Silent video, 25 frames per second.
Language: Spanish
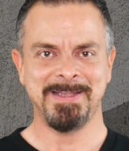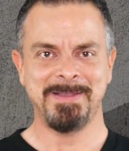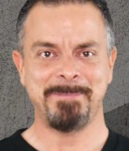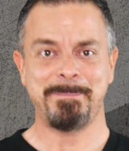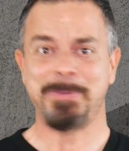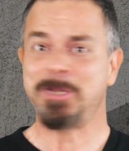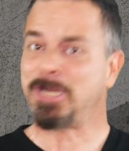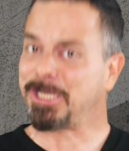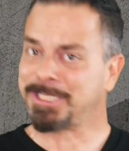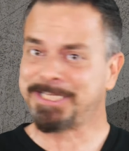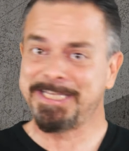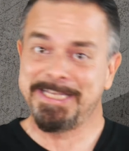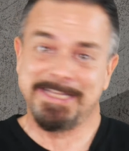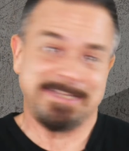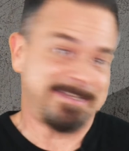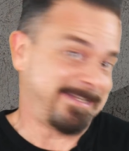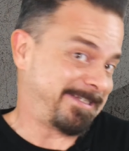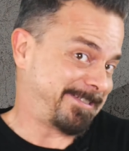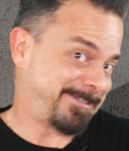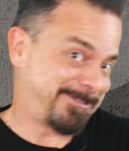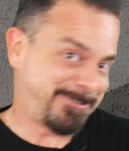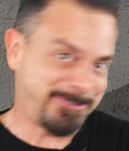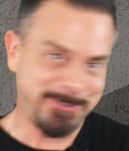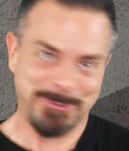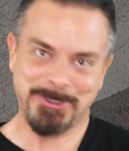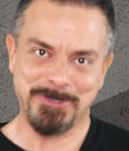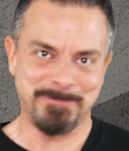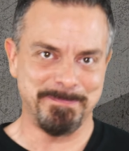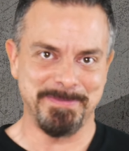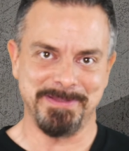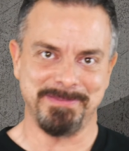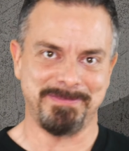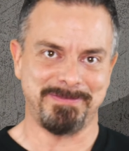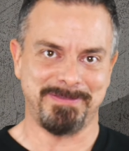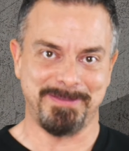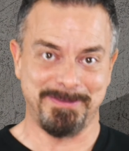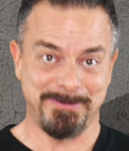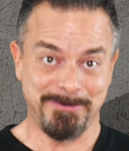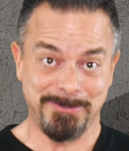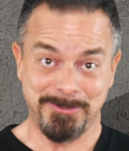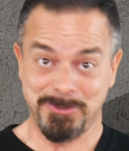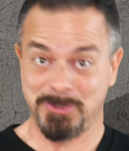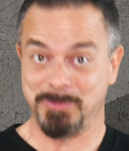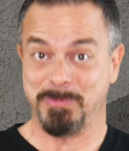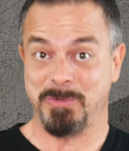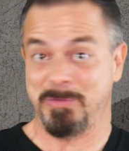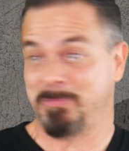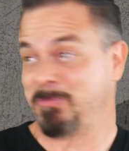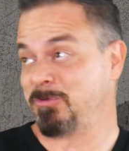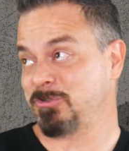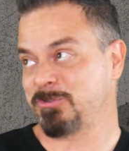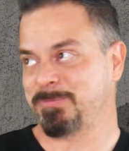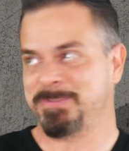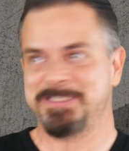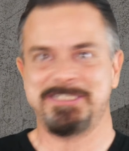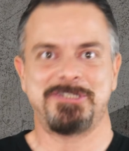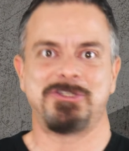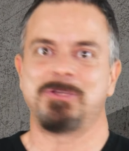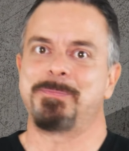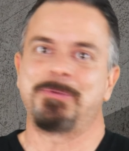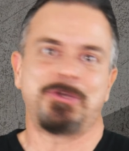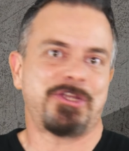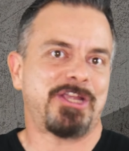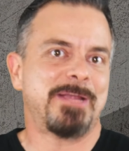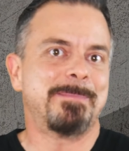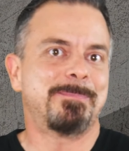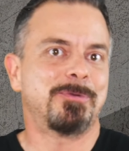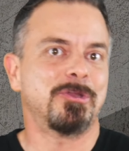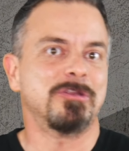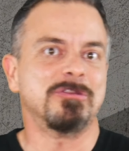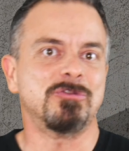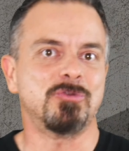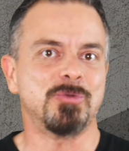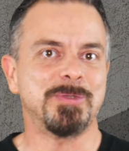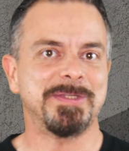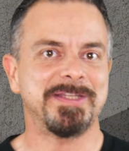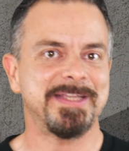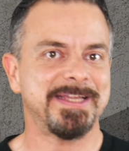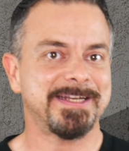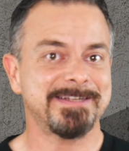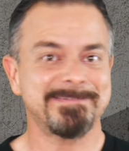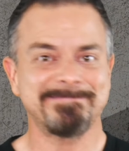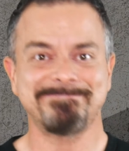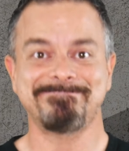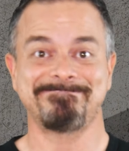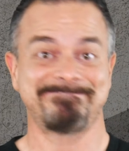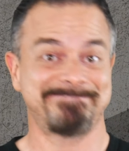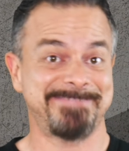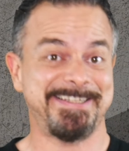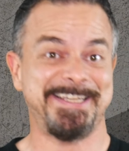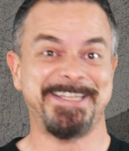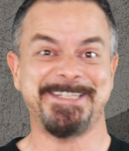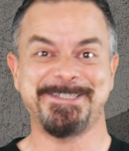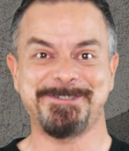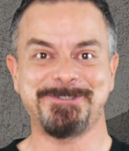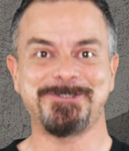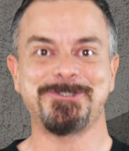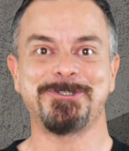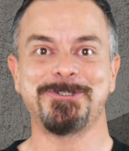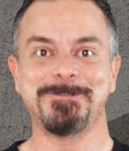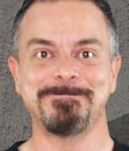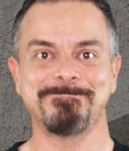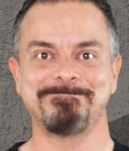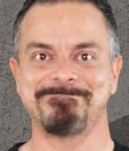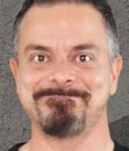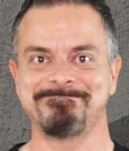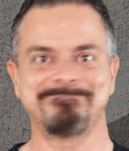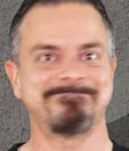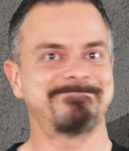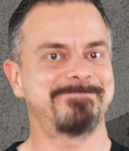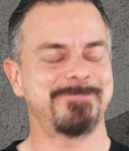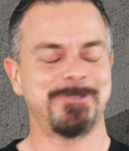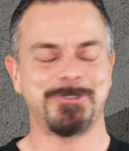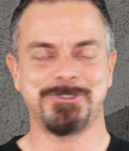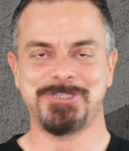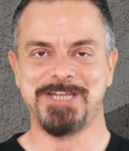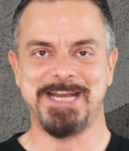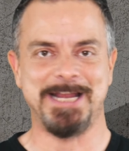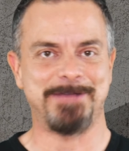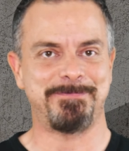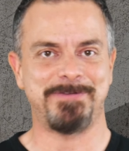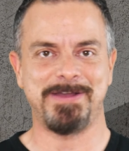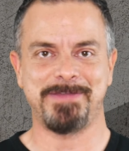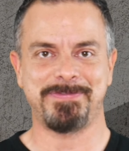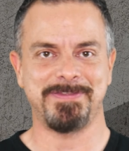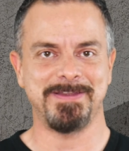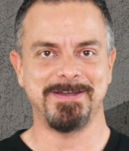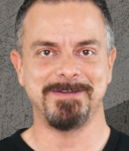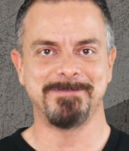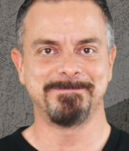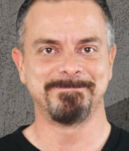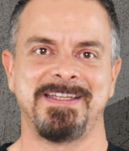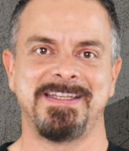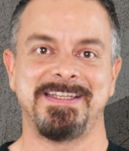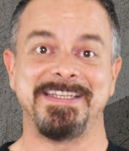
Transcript: Pero aquí estoy convencido, como hemos visto por ejemplo en Twitter, que esto no será fácil.